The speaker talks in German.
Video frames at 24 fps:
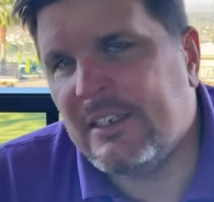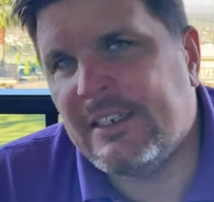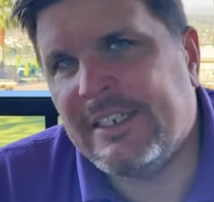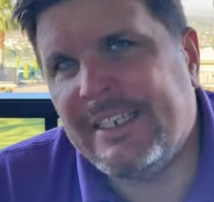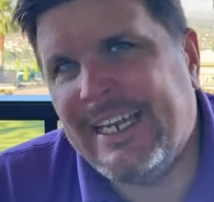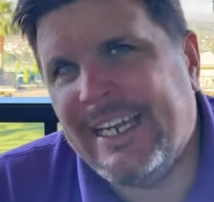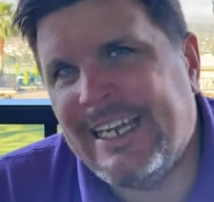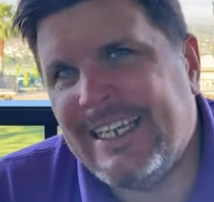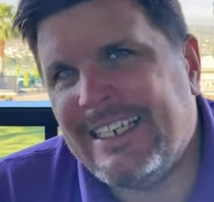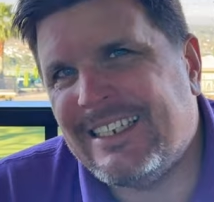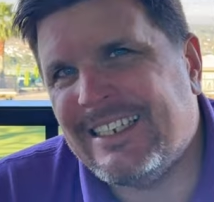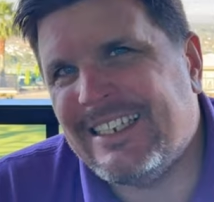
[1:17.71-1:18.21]

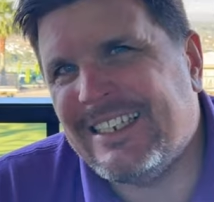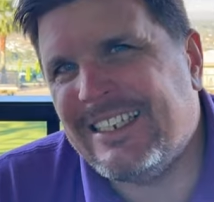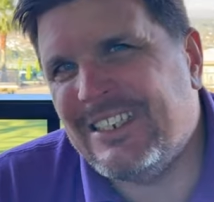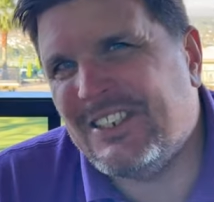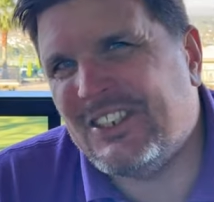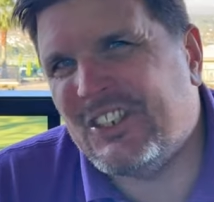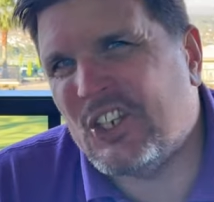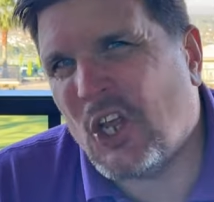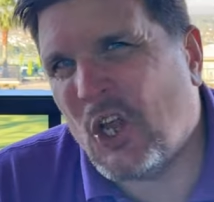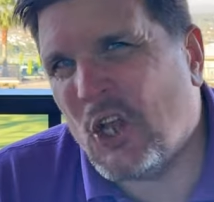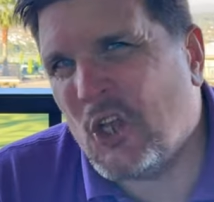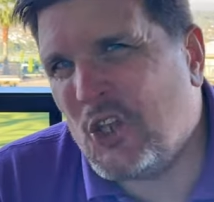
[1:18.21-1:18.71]
Geht
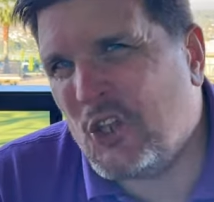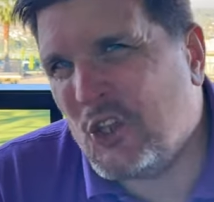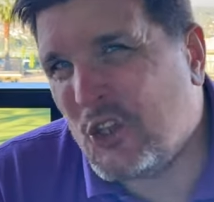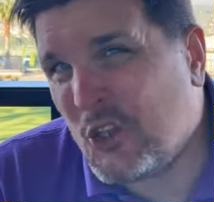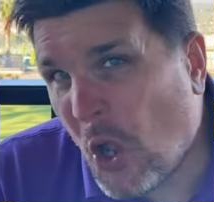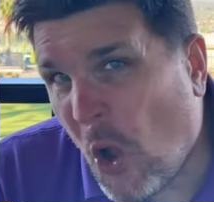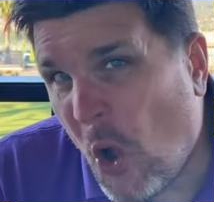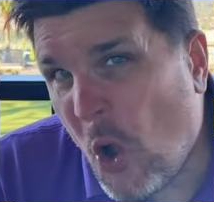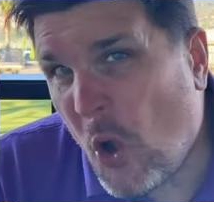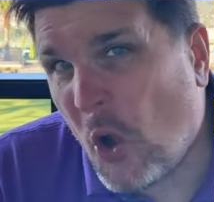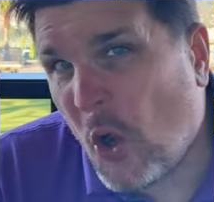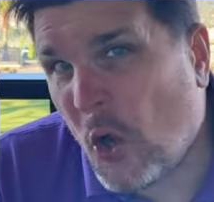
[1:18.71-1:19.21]
es
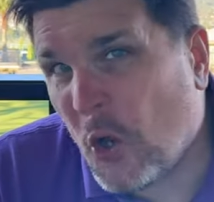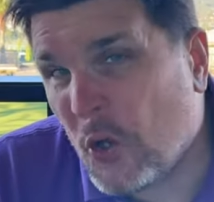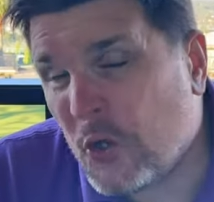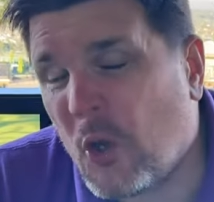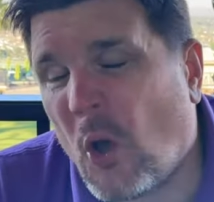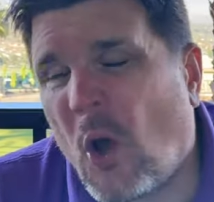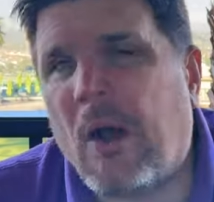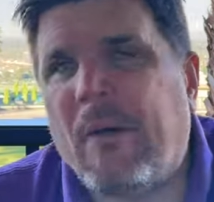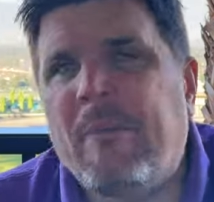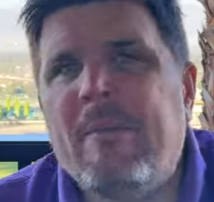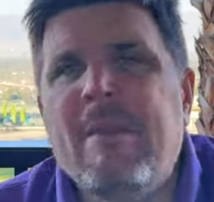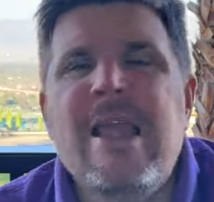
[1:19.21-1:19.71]
doch
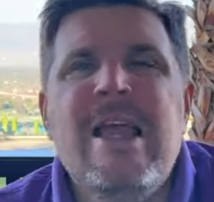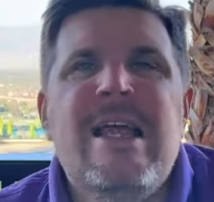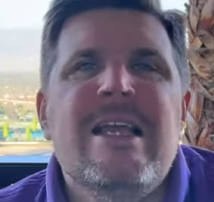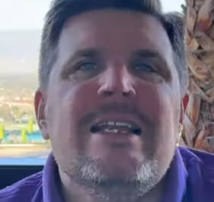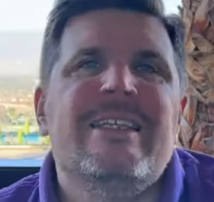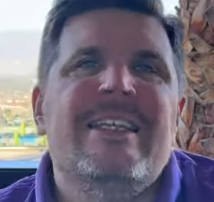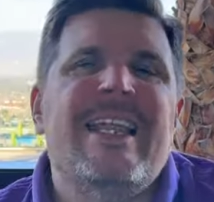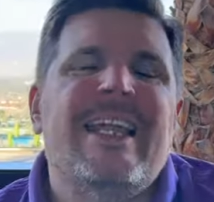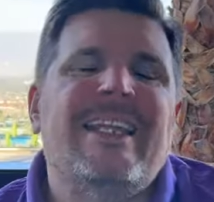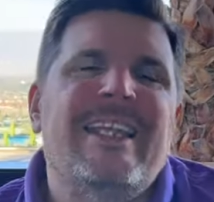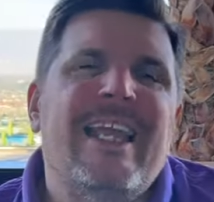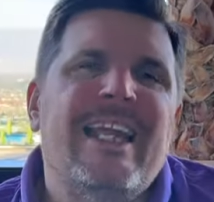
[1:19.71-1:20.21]
noch.
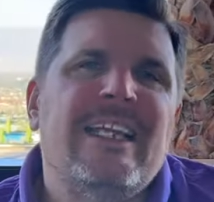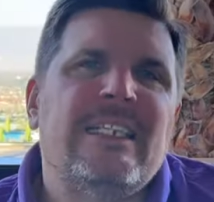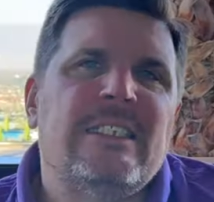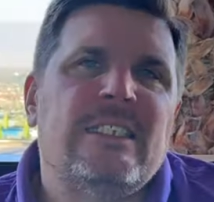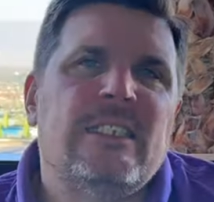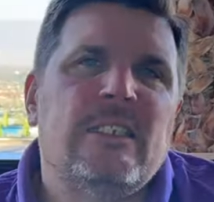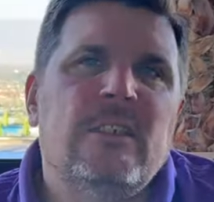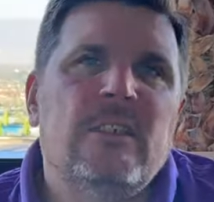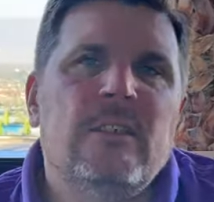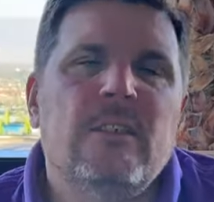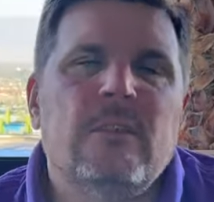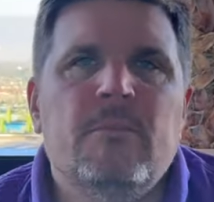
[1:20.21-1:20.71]
Der
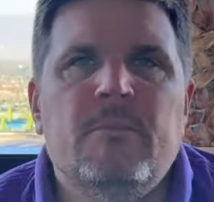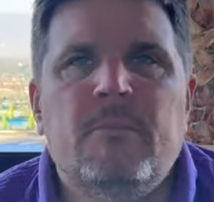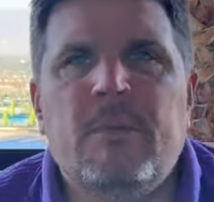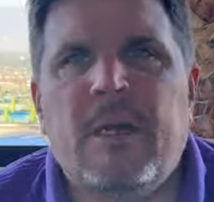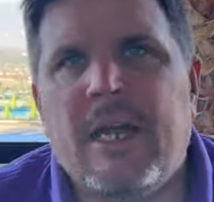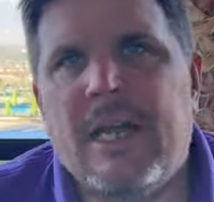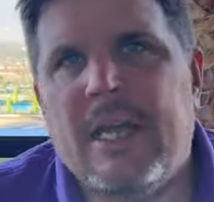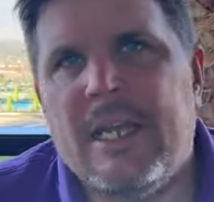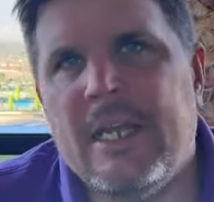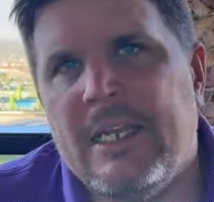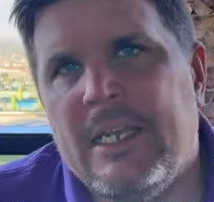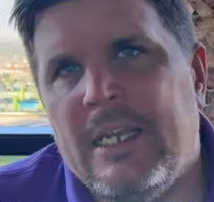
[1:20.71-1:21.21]
Text
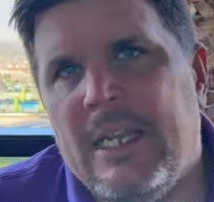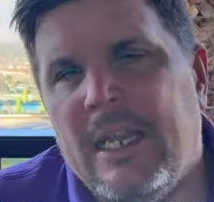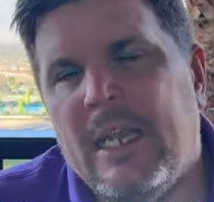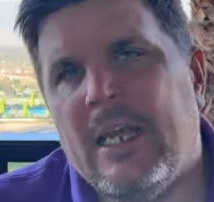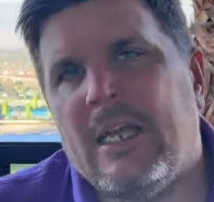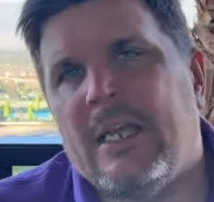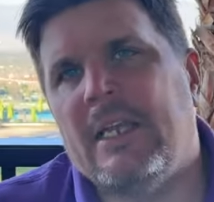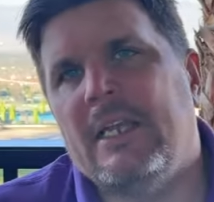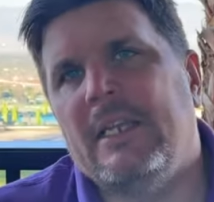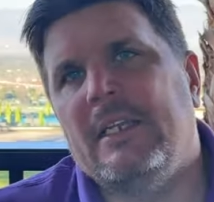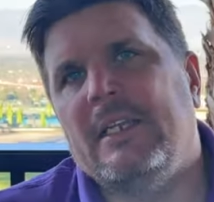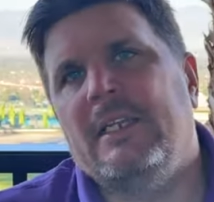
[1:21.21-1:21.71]
bei
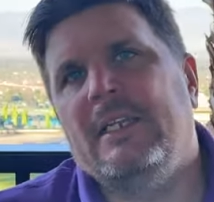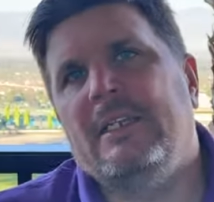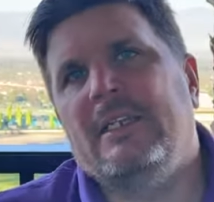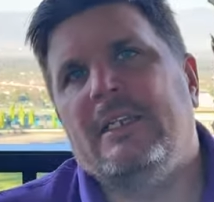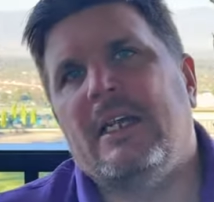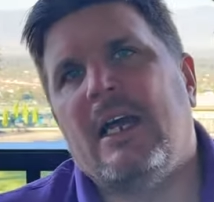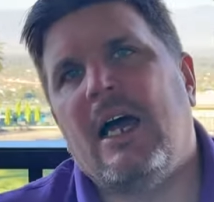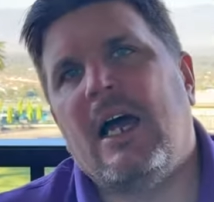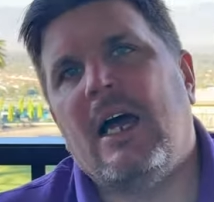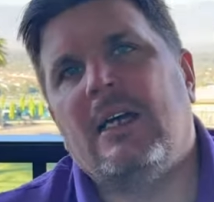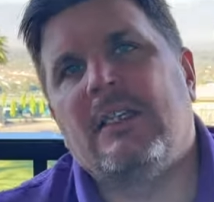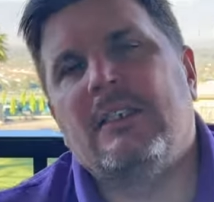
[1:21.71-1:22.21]
der
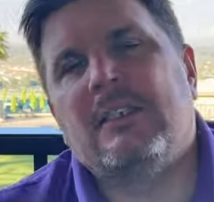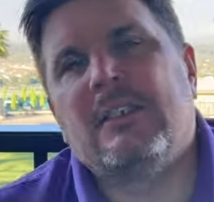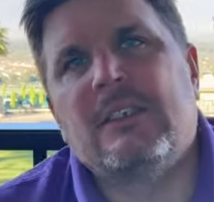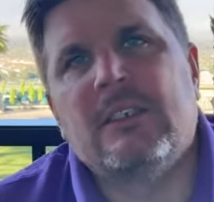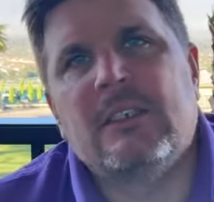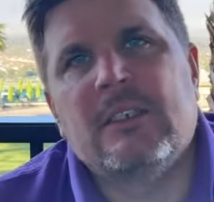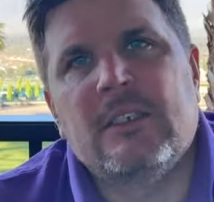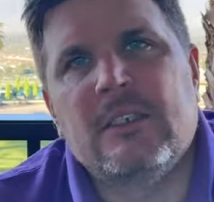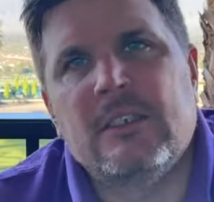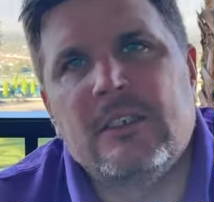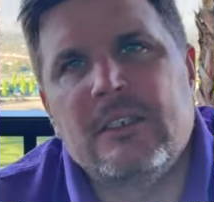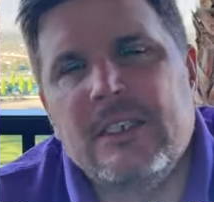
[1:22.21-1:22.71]

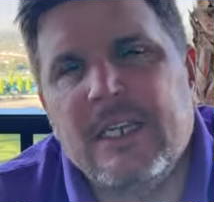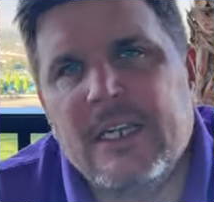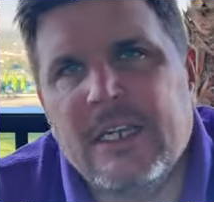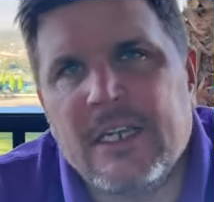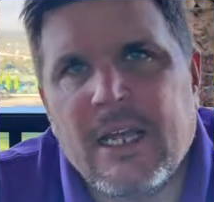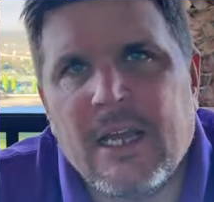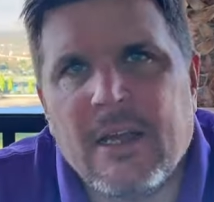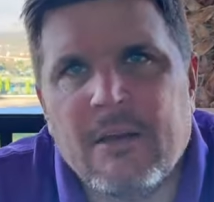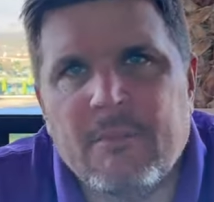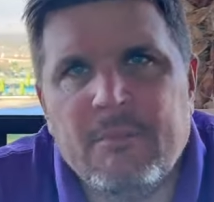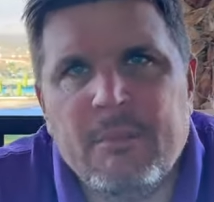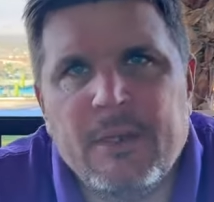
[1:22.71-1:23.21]
Kreditkarte
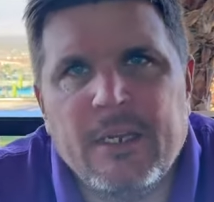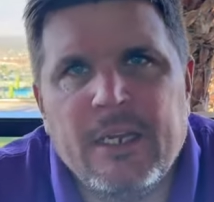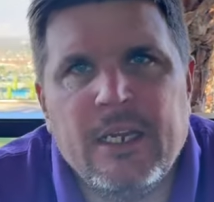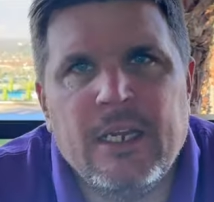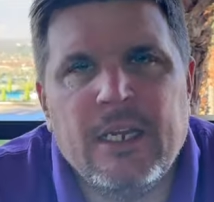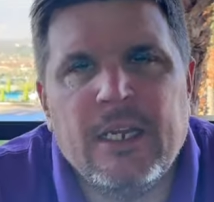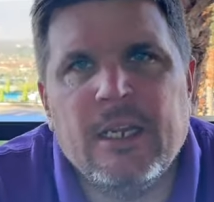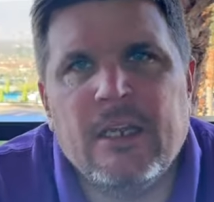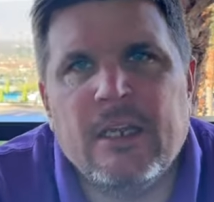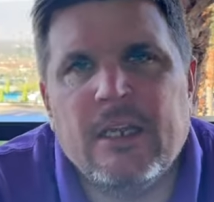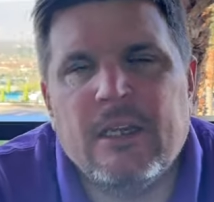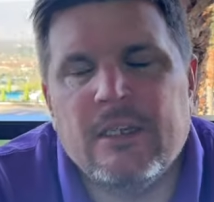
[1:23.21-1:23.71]
DKB
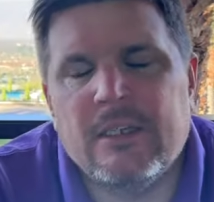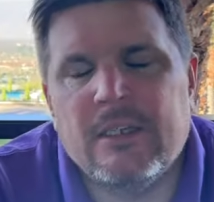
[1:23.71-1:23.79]
äh,